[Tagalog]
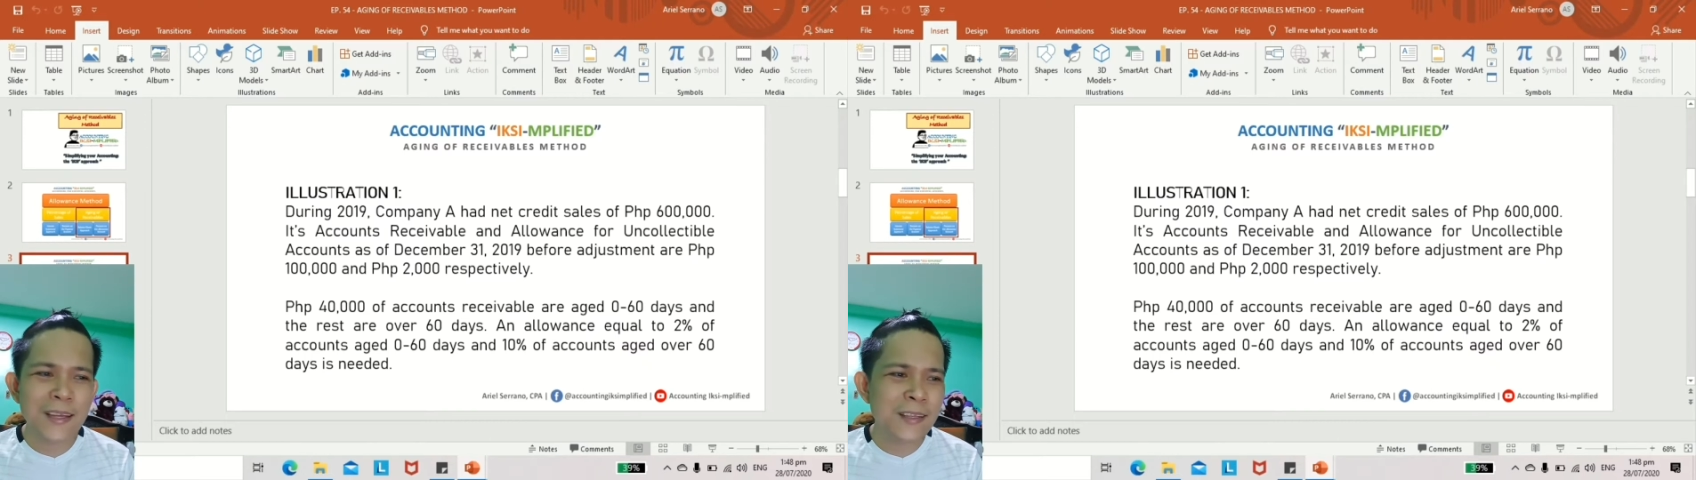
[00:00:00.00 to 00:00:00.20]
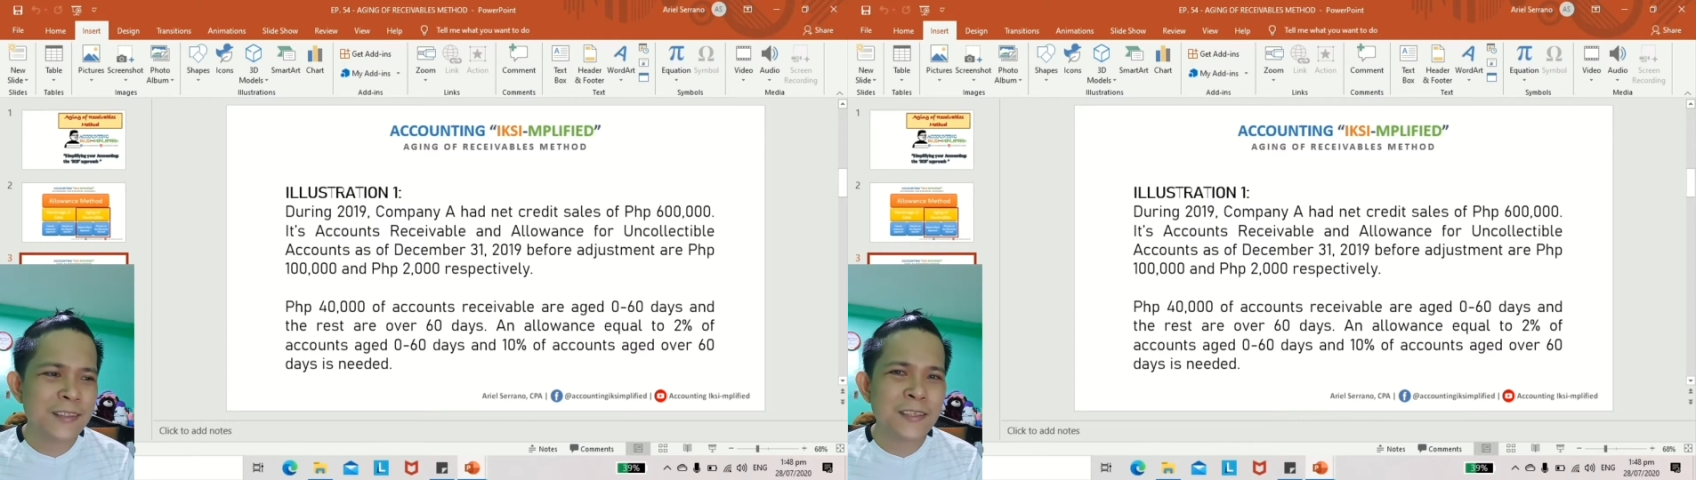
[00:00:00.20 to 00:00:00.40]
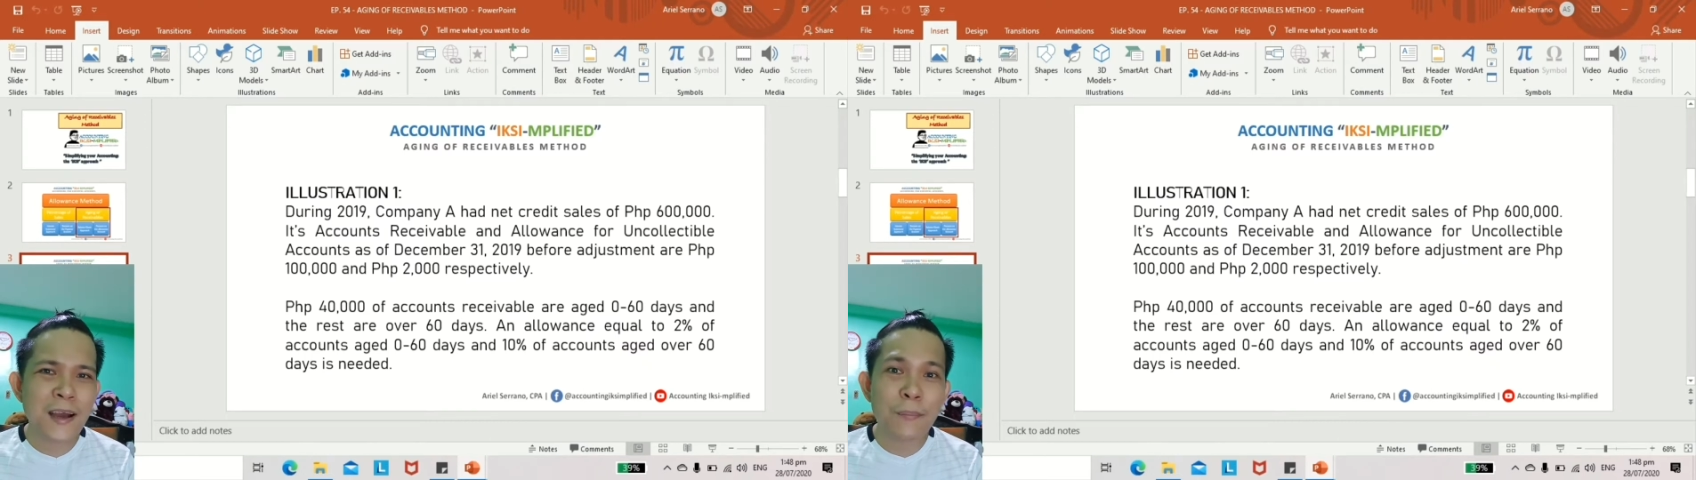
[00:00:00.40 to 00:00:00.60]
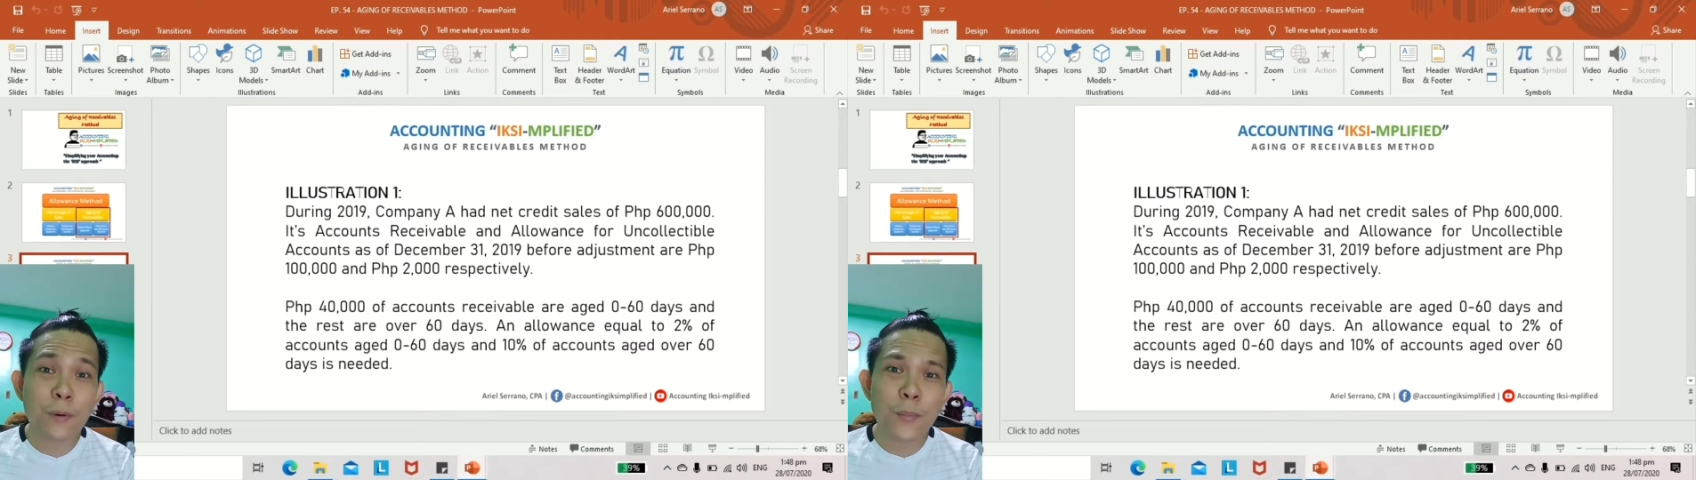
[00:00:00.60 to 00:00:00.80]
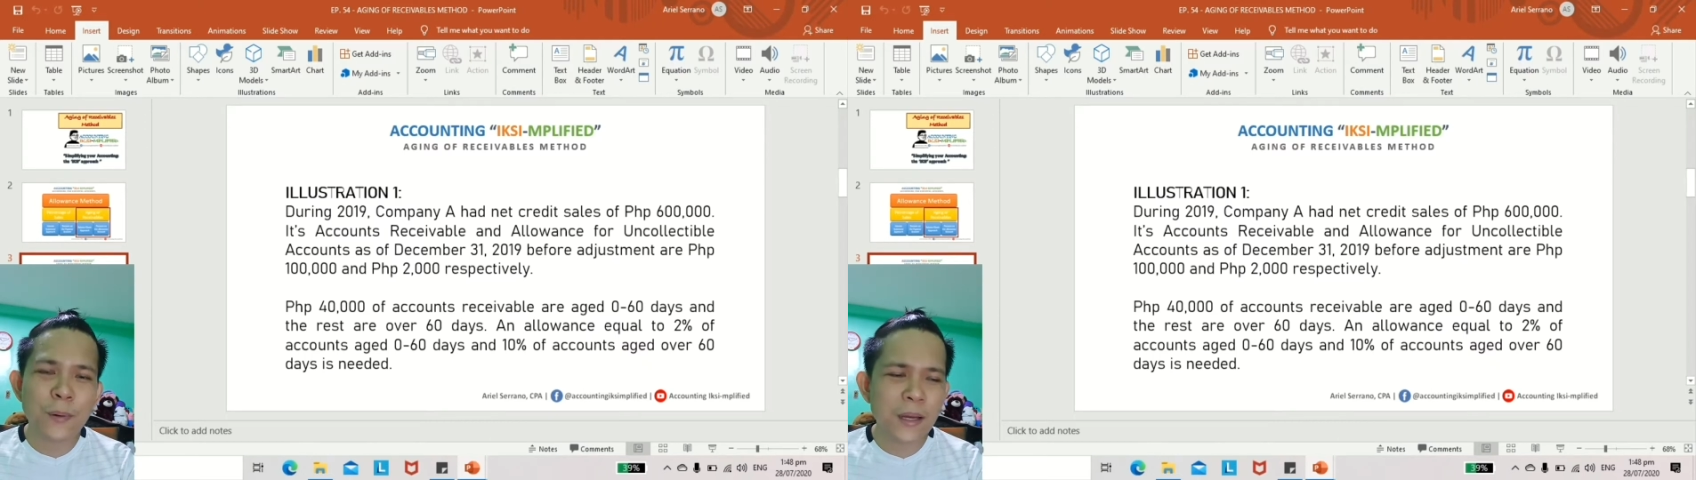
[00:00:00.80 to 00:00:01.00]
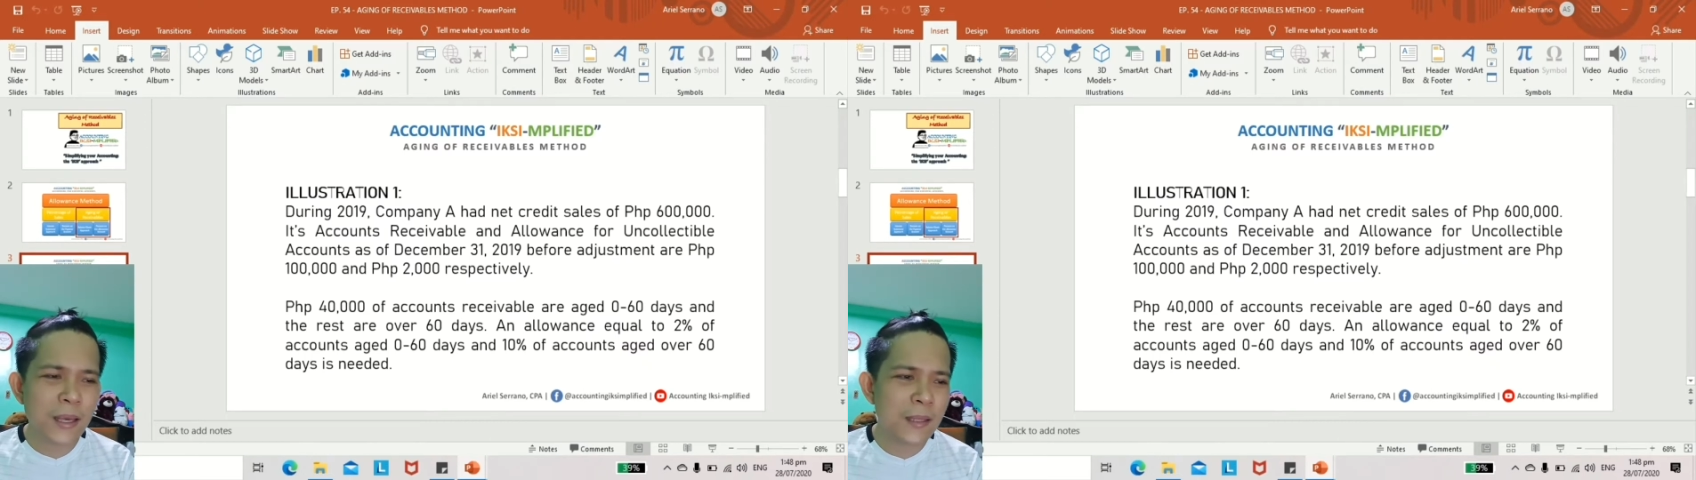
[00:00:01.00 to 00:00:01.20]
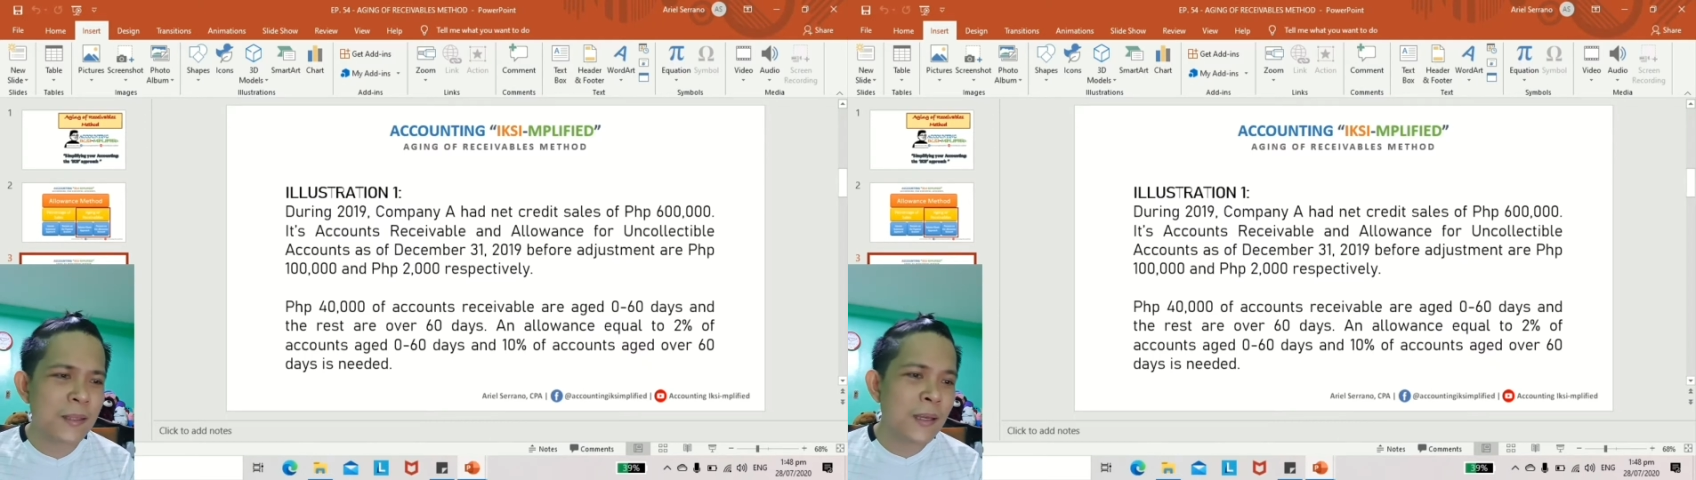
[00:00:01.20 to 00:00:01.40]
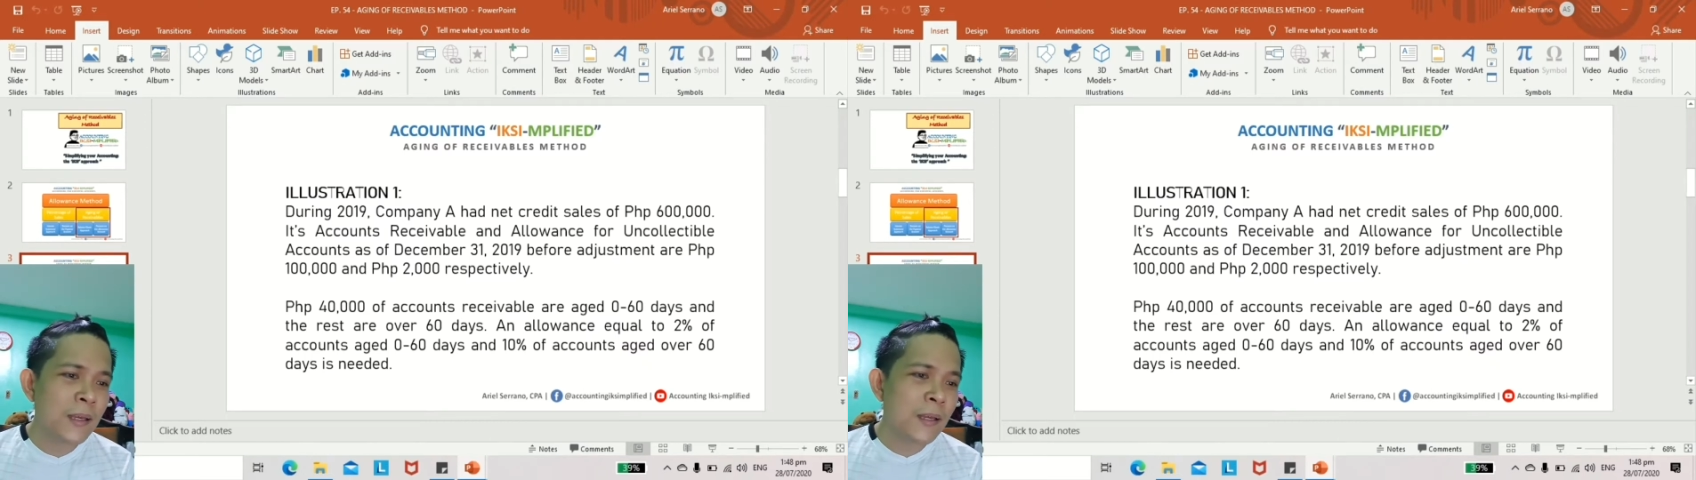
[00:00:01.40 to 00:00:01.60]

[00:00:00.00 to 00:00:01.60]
natin sa appropriate.